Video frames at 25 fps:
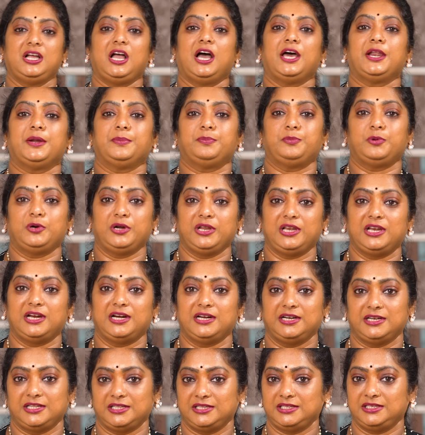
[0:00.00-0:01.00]
కారపొడి
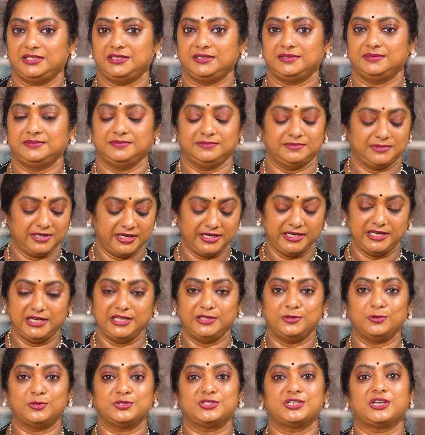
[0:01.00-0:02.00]
లాంటిది
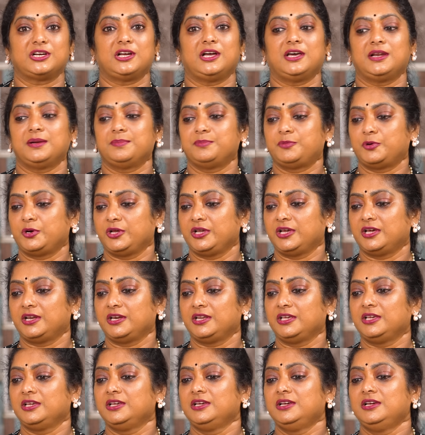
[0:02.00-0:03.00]
ఇడ్లీ దోశ కారం పొడి
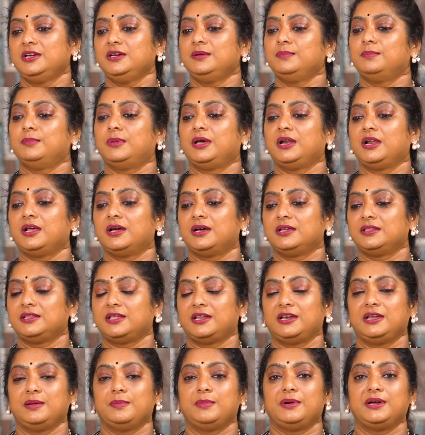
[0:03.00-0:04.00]
కానీ మన
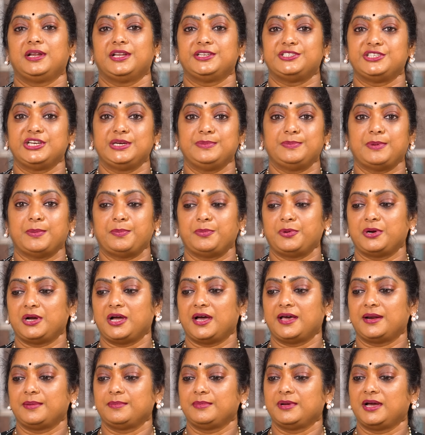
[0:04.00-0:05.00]
దాన్ని ఏమంటారు జీడిపప్పు
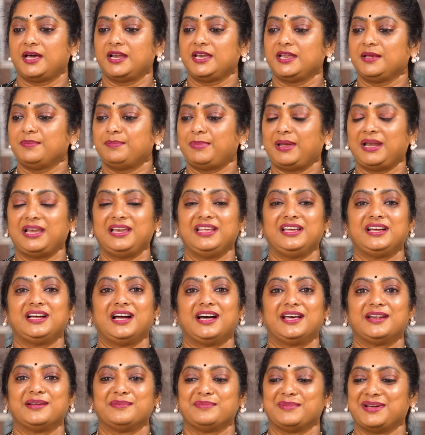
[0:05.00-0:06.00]
కారం కానీ పల్లి
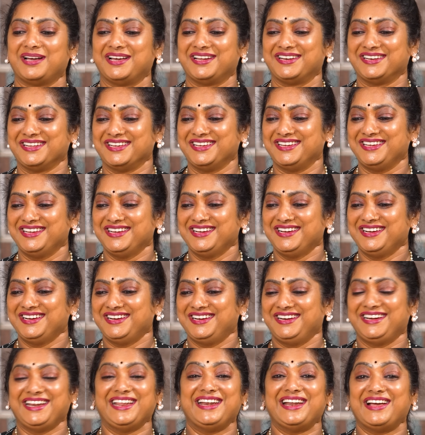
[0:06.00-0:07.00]
కారం కానీ
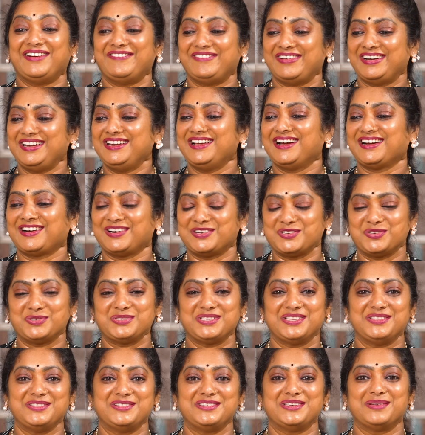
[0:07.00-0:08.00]
నేను అవన్నీ అక్కడ
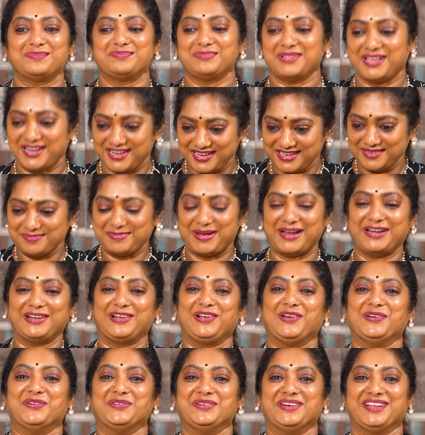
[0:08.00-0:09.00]
చూసి ఎందుకు చెప్తున్నానంటే మా
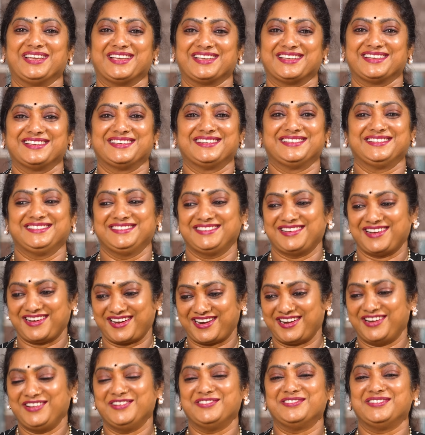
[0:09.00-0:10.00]
ఇంట్లో ఉన్నాయి
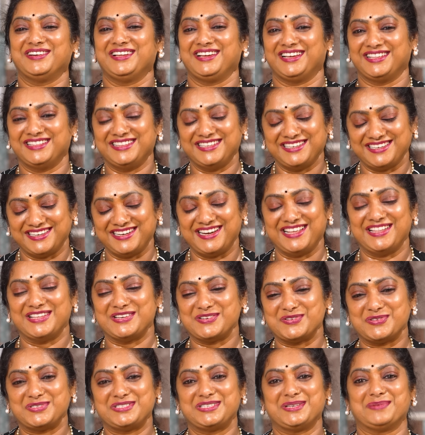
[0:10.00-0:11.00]
అక్కడే ఉన్నాయి అందుకని అది
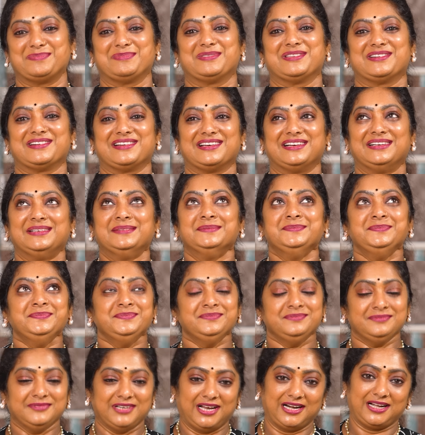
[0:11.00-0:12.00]
చూసి చెప్తున్నా
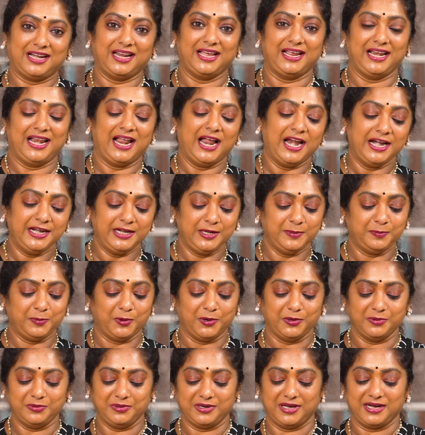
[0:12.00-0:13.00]
అట్లా ఎలాంటి
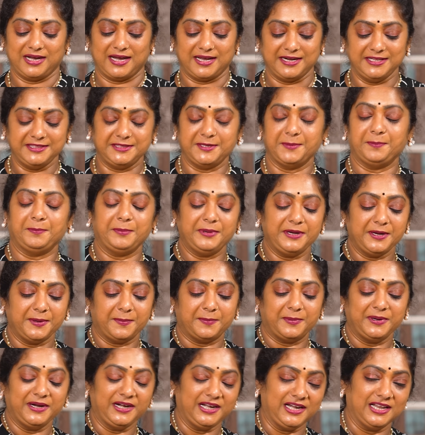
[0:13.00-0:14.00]
పొడి ఉన్నా కానీ
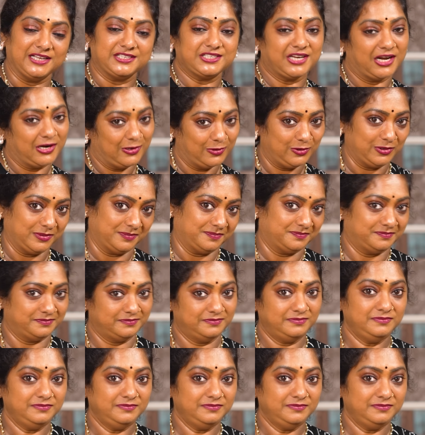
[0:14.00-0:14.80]
తిప్పినప్పుడు ఇట్లా చల్లుదాం